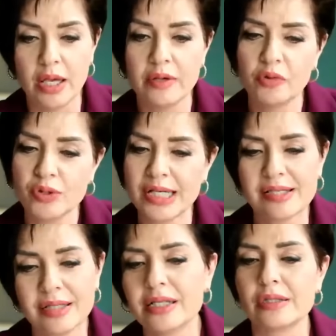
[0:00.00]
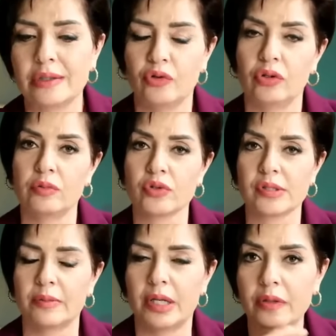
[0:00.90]
Uzay sana sarıyorum o
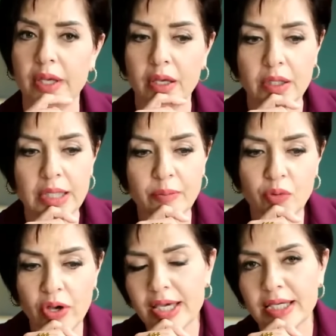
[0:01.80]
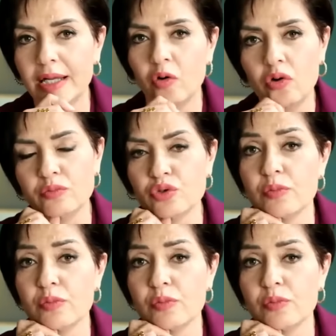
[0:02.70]
zaman. Ya bu heykel olmuş mu